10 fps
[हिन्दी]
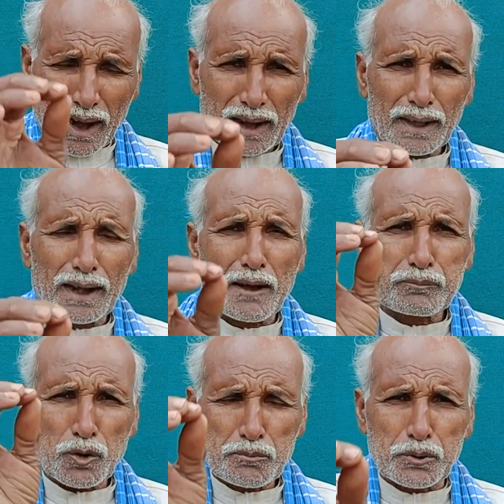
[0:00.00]
अगर
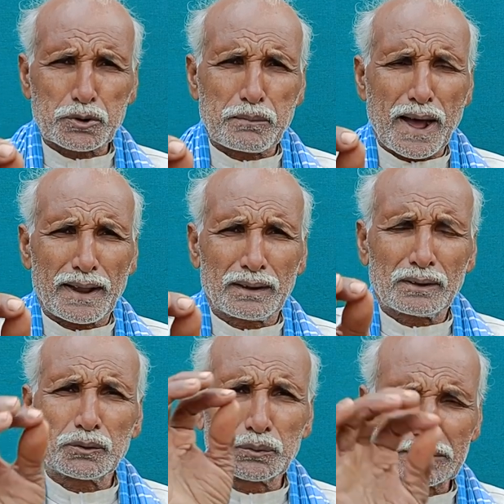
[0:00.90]
आपको फुटबॉल
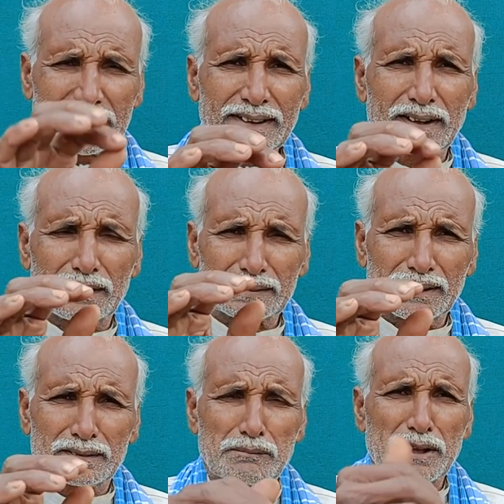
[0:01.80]
कुश्ती
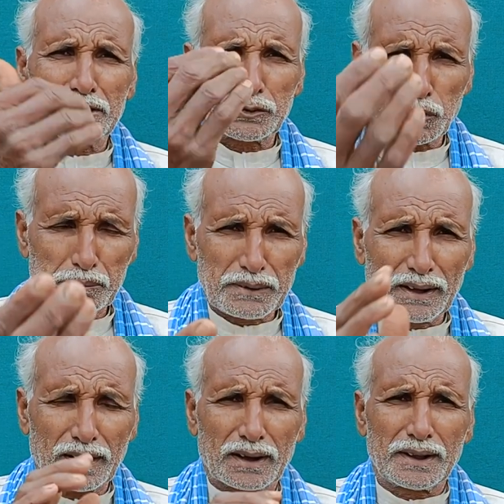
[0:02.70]
करते समय चोट भी
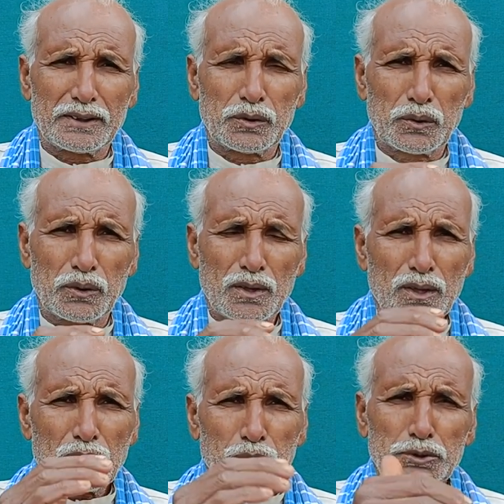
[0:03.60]
लग गई हो
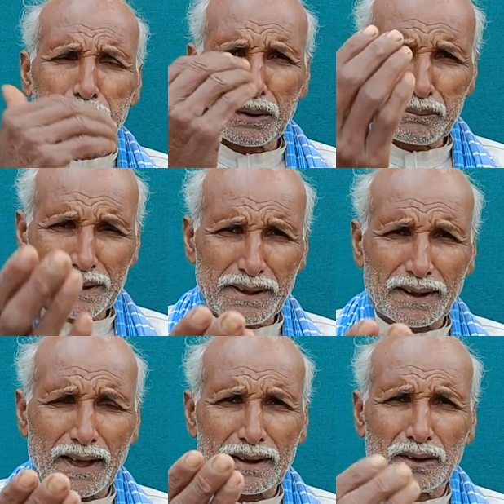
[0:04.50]
उस पर भी ये
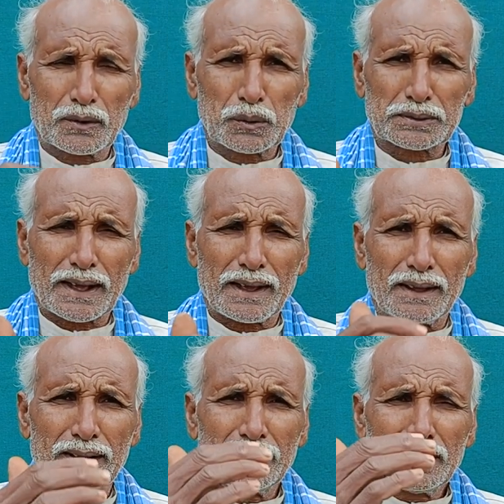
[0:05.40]
कारगर होता
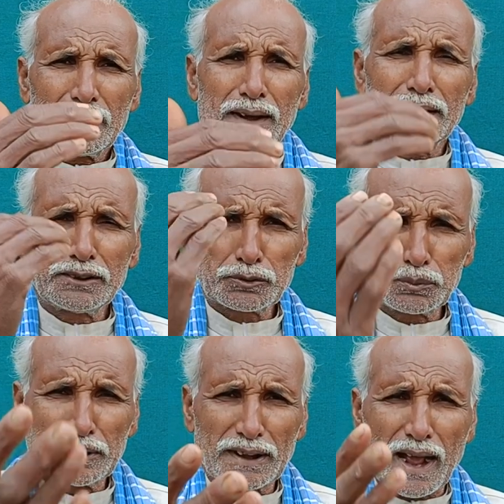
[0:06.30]
है कहीं
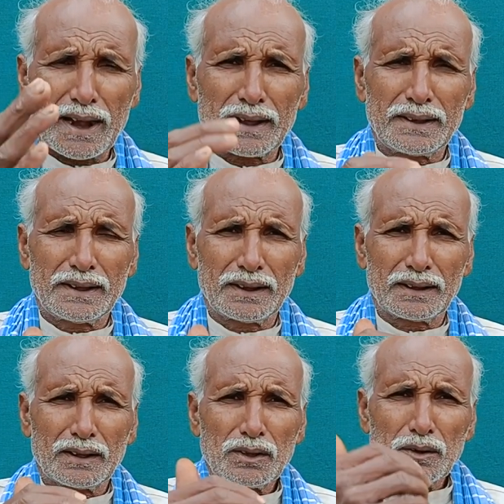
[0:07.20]
सूजन आ गई है
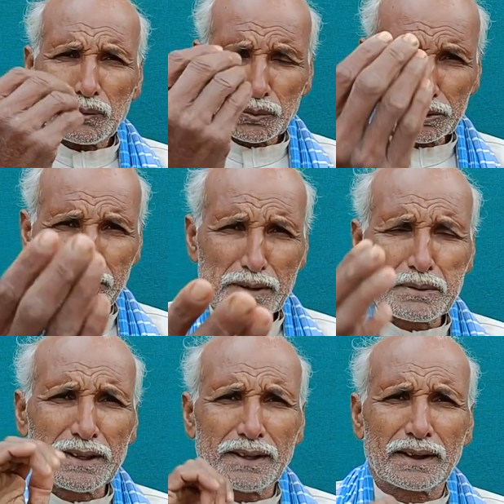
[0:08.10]
उसमें
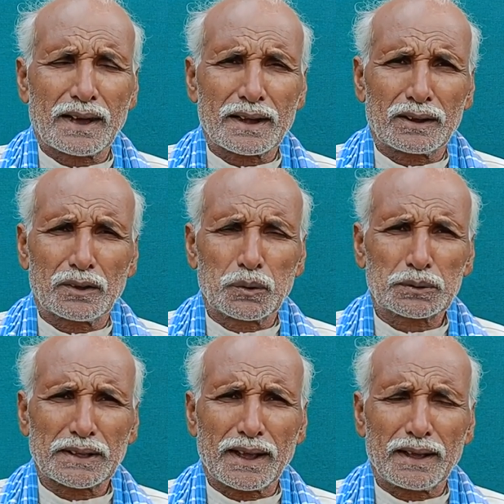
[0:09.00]
भी ये कारगर
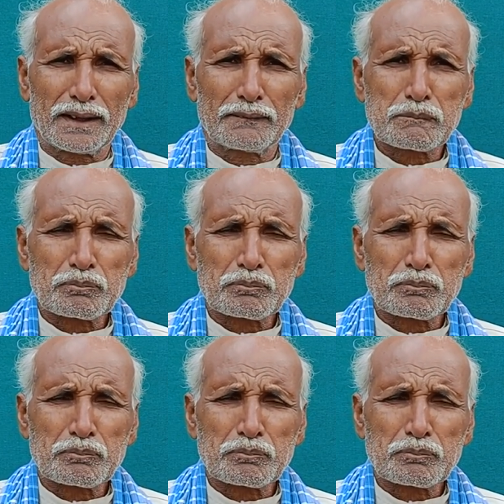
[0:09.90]
होता है